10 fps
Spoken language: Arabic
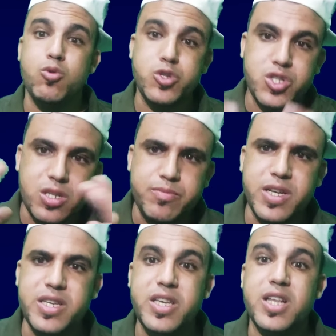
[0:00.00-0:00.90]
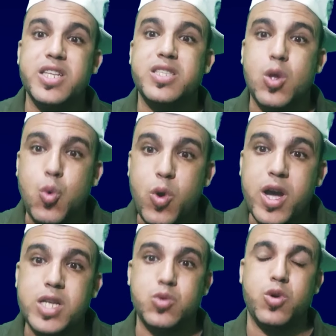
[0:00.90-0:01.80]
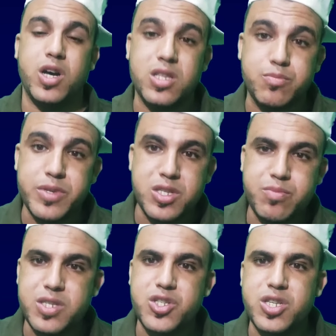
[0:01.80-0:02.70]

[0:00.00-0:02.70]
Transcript: والجمعيه اللي تطوعات وقدمت به